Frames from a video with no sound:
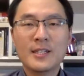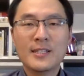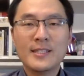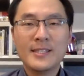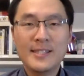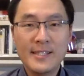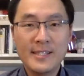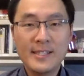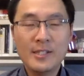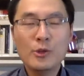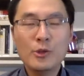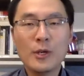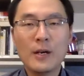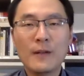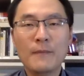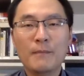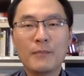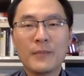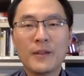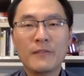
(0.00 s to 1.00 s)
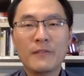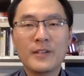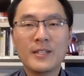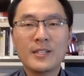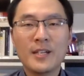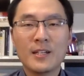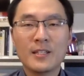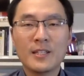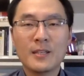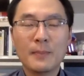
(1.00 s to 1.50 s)
齐全，非
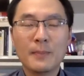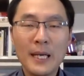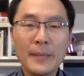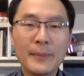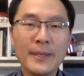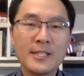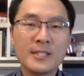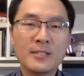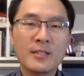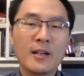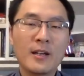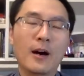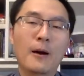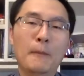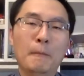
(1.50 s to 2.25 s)
常的配备精良。